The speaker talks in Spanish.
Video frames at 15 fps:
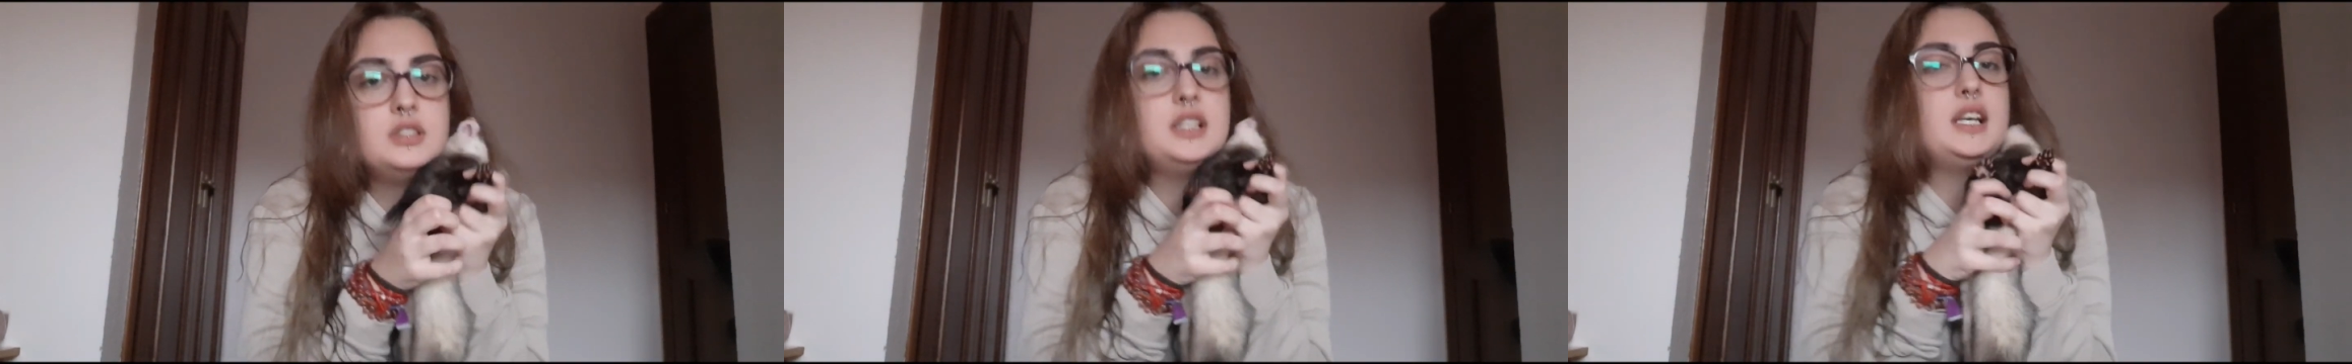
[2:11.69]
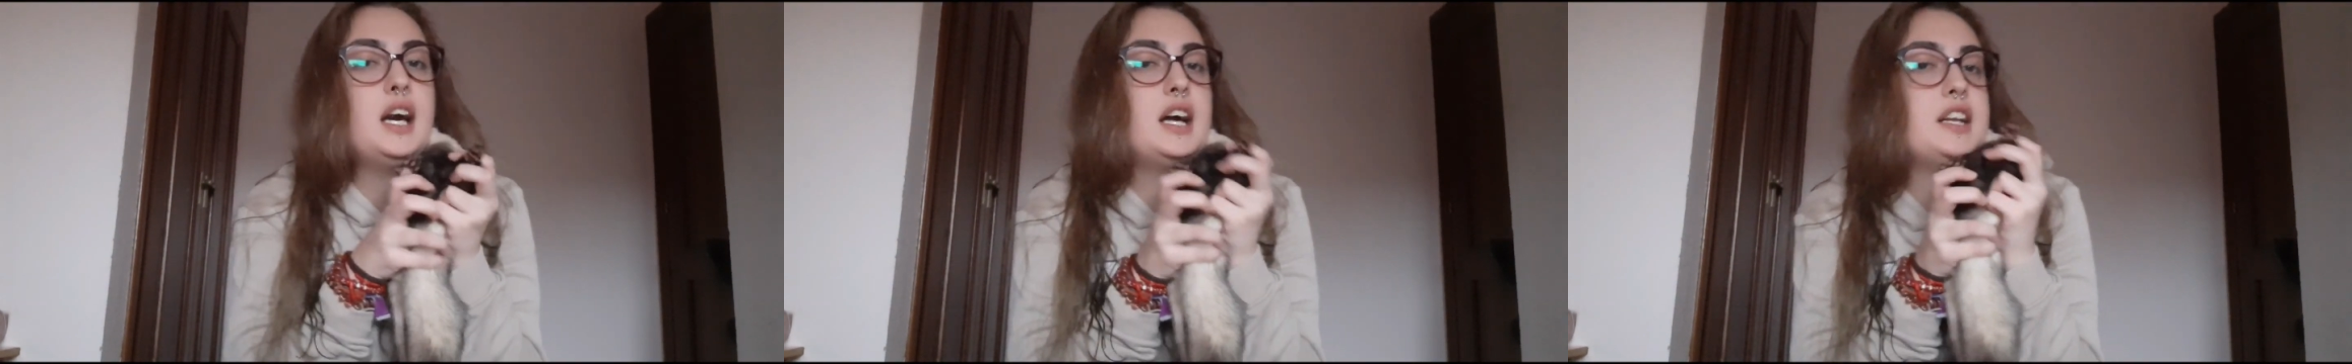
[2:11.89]

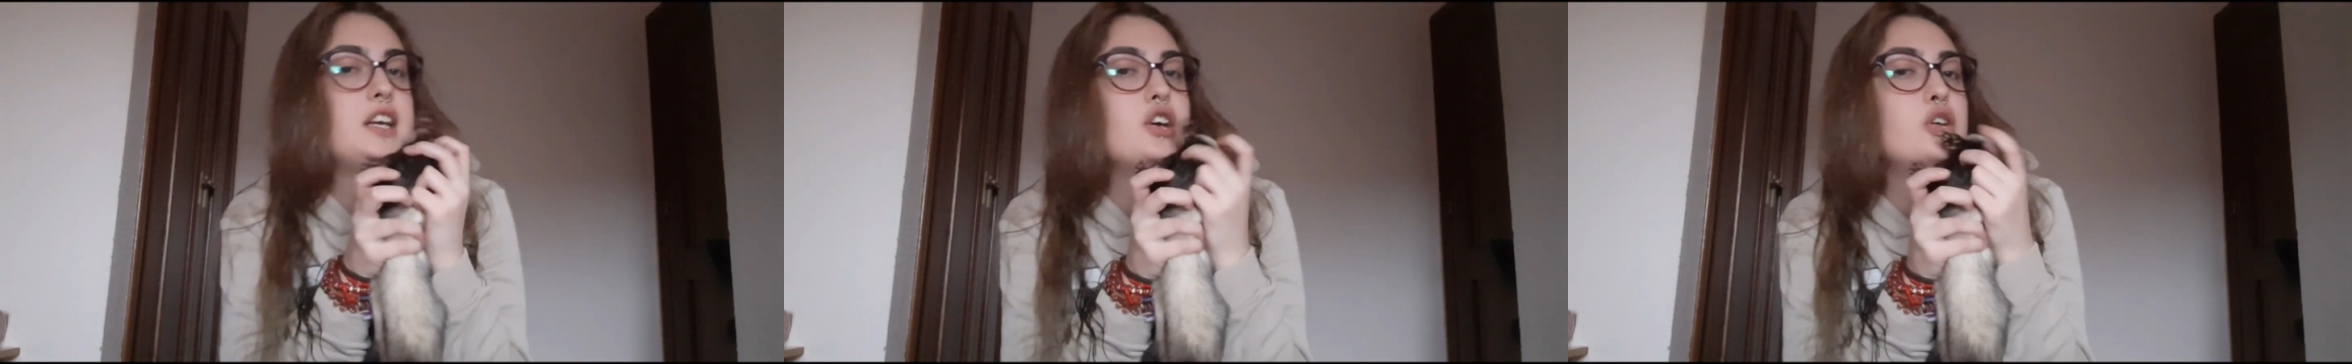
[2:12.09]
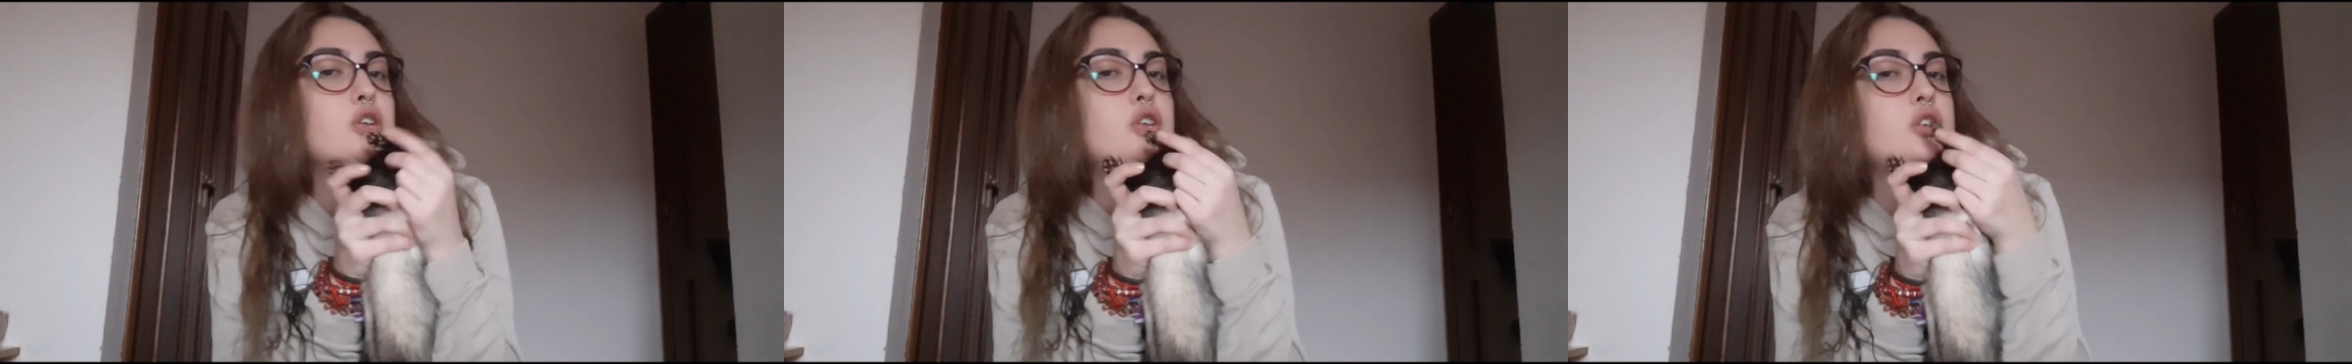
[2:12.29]
Di
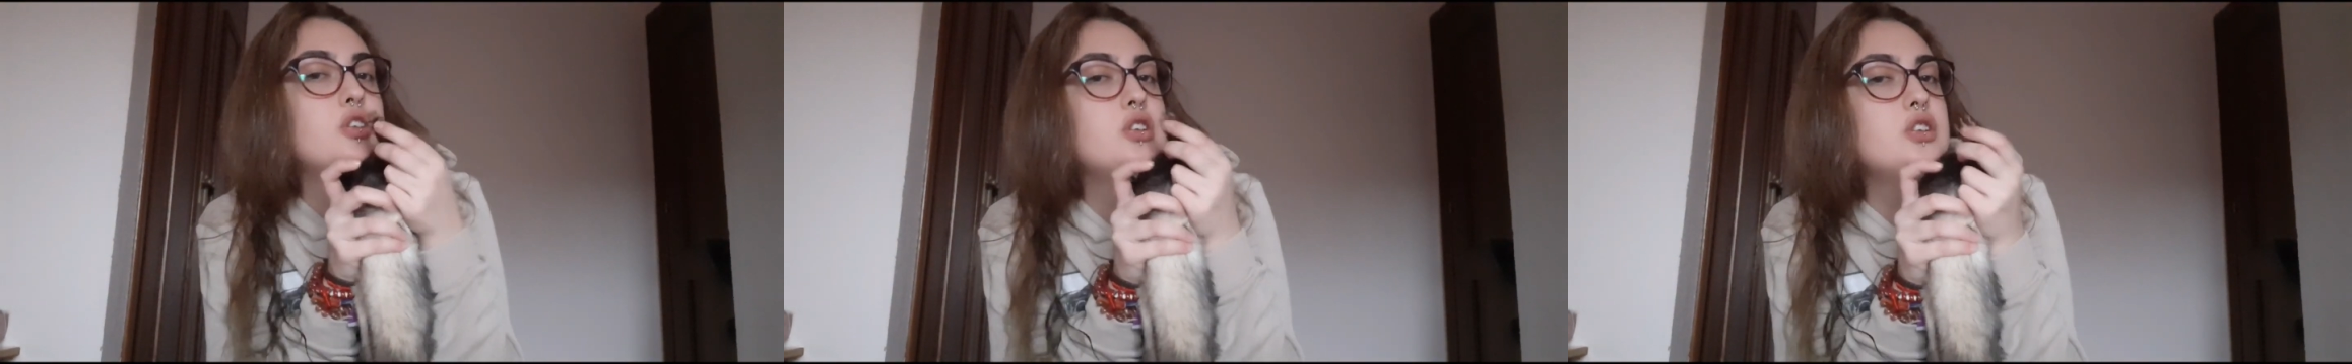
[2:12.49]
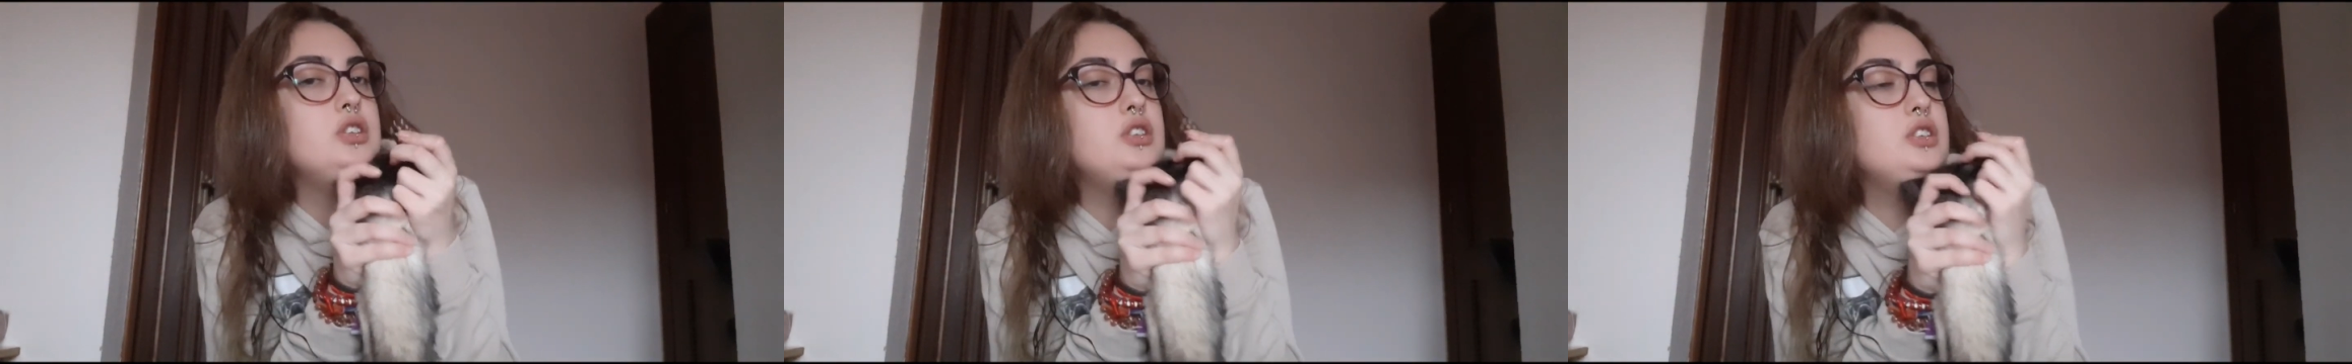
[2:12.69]

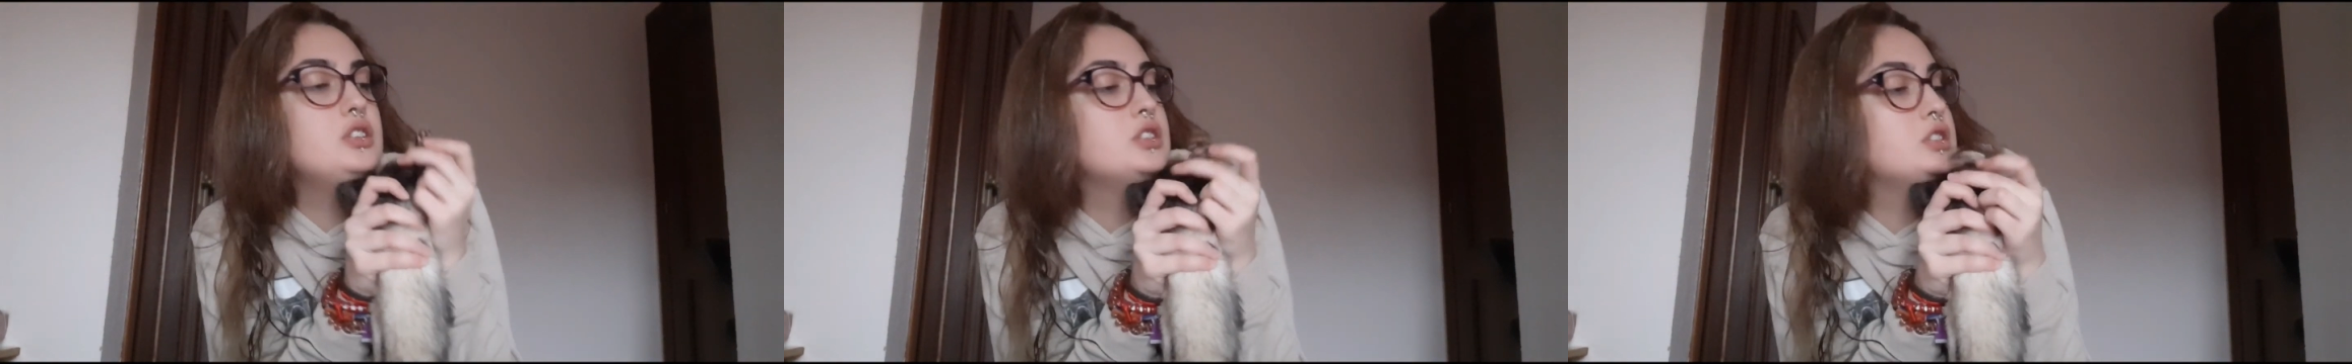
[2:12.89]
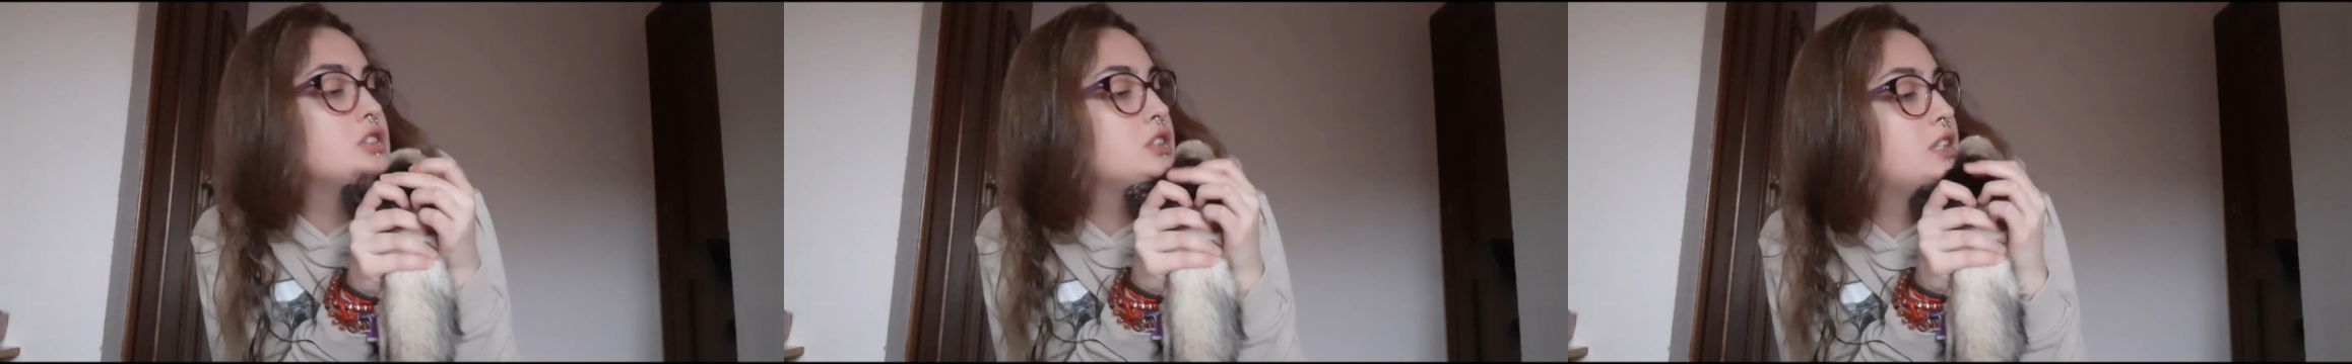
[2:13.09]

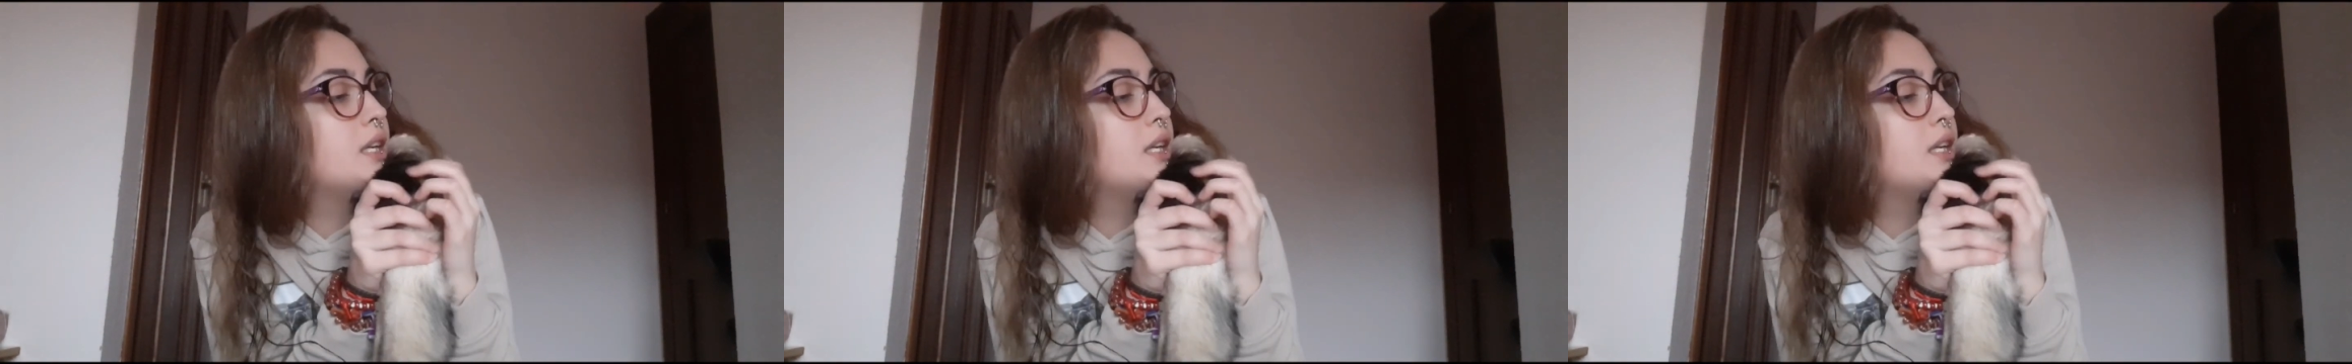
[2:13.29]
adiós,